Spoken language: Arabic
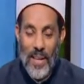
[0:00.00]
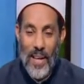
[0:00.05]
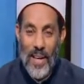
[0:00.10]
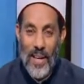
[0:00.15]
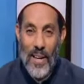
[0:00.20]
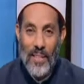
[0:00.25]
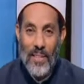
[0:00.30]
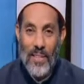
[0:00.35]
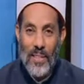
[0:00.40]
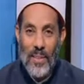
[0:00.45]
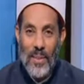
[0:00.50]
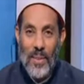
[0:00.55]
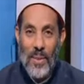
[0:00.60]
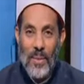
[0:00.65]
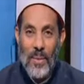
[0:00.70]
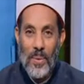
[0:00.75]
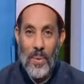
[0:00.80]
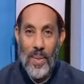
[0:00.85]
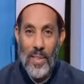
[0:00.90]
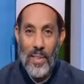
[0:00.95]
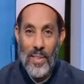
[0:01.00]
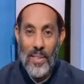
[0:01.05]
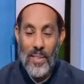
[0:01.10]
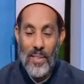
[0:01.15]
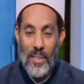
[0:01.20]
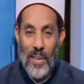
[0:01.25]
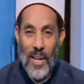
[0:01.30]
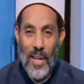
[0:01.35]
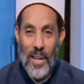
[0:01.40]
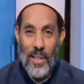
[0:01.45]
عسى الله أن
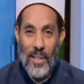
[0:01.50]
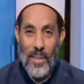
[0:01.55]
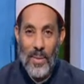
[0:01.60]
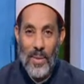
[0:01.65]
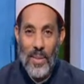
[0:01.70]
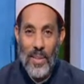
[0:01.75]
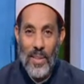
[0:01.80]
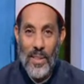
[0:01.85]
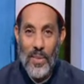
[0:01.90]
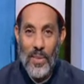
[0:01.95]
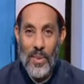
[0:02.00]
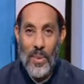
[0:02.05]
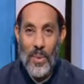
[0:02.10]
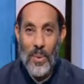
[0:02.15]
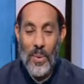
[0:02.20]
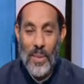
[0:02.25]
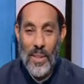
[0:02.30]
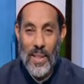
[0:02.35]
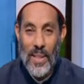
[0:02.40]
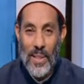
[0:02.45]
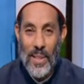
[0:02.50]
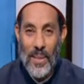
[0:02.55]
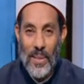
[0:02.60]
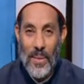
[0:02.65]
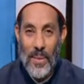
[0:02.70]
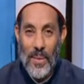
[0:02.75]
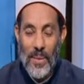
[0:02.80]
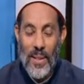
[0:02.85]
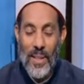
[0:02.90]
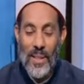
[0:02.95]
ينفعنا به في الدنيا
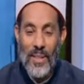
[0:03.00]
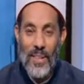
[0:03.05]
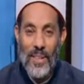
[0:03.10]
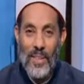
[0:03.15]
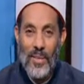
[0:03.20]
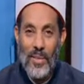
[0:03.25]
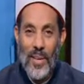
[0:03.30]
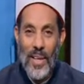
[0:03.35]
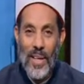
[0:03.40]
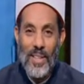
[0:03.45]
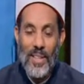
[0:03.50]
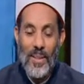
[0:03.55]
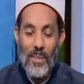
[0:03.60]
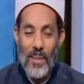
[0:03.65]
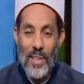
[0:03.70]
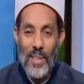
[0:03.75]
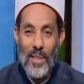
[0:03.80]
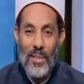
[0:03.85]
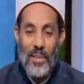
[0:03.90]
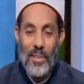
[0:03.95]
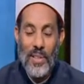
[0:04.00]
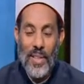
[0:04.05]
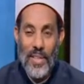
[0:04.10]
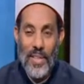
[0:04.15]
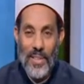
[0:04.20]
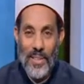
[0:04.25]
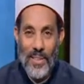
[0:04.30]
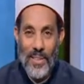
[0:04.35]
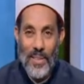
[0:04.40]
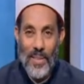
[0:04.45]
وأن ينفعنا به في
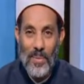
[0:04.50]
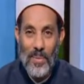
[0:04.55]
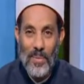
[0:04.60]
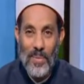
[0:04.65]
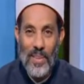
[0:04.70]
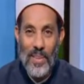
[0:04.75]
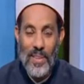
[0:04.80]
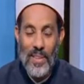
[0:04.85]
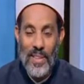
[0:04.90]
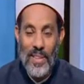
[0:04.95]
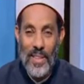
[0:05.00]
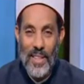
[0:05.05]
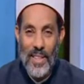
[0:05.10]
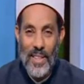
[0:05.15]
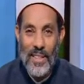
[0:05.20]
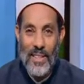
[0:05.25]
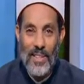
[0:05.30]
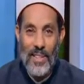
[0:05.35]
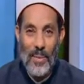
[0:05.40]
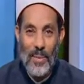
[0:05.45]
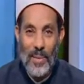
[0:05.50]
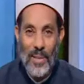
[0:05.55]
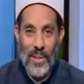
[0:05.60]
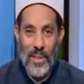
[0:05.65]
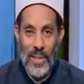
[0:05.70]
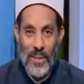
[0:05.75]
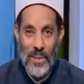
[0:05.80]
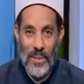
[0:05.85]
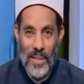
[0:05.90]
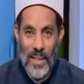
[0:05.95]
الآخرة بإذن الله
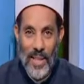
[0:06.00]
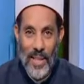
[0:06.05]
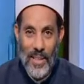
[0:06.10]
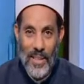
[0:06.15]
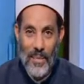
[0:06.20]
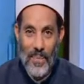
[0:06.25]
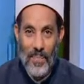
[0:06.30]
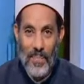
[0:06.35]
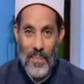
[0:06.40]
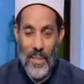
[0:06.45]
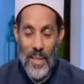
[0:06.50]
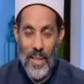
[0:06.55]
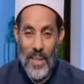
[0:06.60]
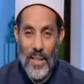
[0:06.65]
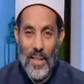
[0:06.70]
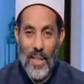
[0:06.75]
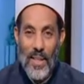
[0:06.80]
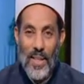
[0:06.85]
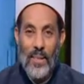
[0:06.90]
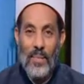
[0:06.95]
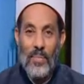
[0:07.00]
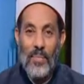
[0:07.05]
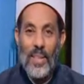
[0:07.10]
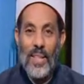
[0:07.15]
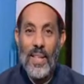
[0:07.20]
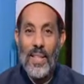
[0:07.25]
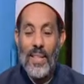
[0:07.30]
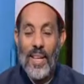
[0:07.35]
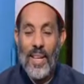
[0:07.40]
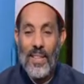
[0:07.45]
تبارك وتعالى
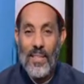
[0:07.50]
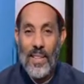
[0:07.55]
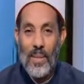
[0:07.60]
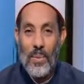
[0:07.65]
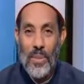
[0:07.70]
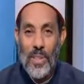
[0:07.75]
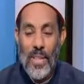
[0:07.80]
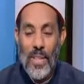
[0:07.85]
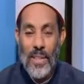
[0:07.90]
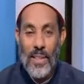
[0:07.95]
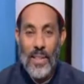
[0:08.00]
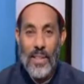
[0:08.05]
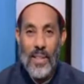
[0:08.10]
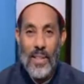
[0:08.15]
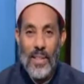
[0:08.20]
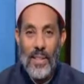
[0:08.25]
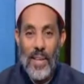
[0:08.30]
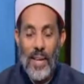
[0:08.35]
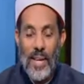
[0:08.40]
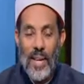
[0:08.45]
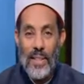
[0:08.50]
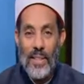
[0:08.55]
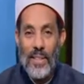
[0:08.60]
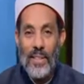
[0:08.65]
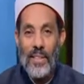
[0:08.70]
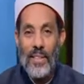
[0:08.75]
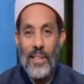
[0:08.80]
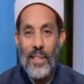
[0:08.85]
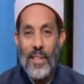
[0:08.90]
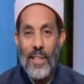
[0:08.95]
بدأنا أعزائي المشاهدين
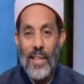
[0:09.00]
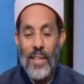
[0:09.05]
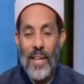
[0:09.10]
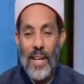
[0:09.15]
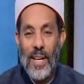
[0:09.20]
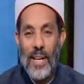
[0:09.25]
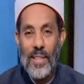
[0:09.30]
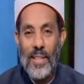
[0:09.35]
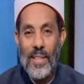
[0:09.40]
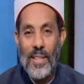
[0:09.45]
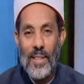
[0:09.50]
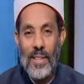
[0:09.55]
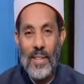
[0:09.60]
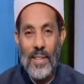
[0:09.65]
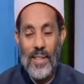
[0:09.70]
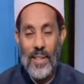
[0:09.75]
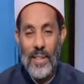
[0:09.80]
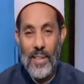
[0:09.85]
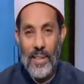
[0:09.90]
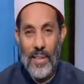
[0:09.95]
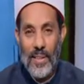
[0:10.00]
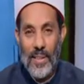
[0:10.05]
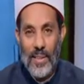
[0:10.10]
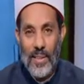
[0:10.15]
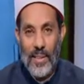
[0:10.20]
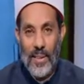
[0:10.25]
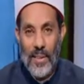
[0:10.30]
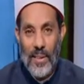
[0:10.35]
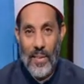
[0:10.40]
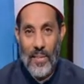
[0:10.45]
حديثنا عن
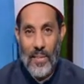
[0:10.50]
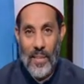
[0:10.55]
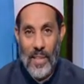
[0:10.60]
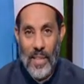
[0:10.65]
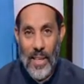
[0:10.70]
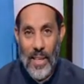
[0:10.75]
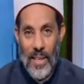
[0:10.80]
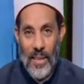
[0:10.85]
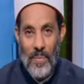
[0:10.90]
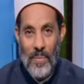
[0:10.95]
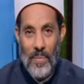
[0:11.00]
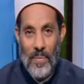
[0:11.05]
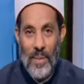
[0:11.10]
آه، الصلاة